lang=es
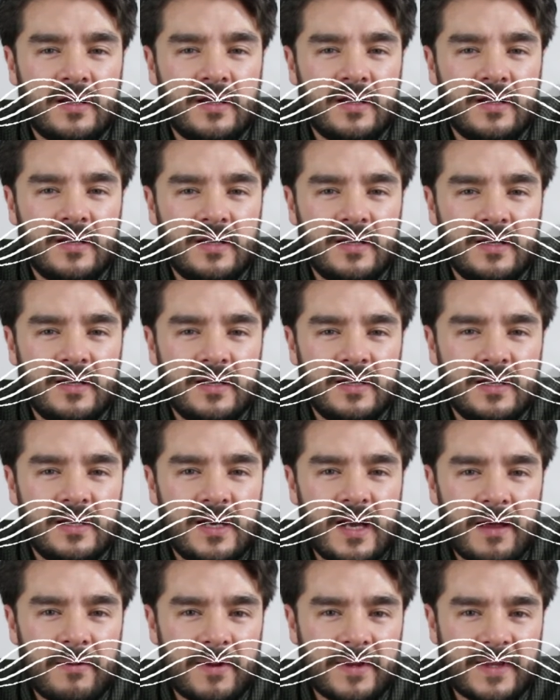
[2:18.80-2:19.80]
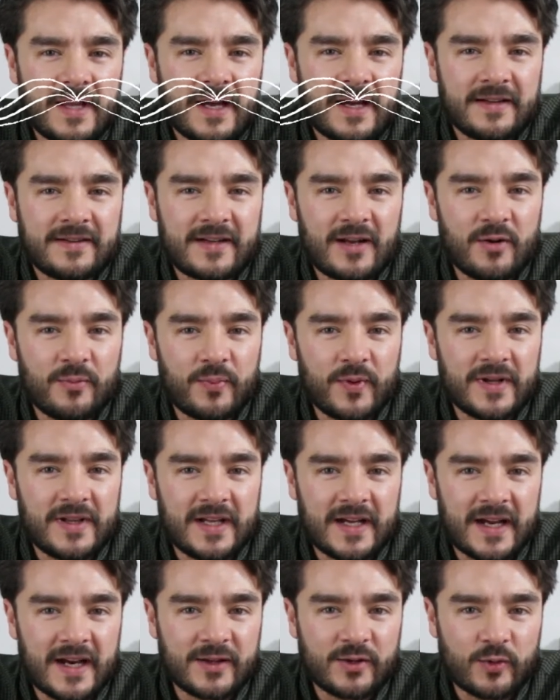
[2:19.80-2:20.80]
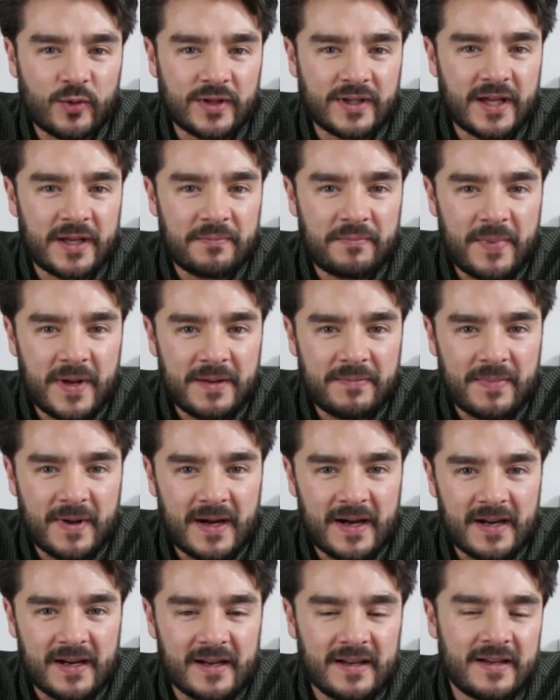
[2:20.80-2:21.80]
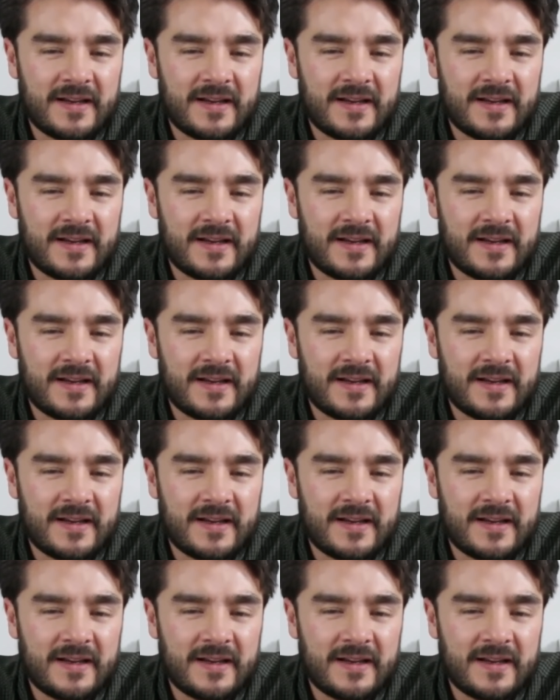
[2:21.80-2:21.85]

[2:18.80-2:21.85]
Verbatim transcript: Y la ventaja es que lo puedes ligar a tu cuenta de PayPal.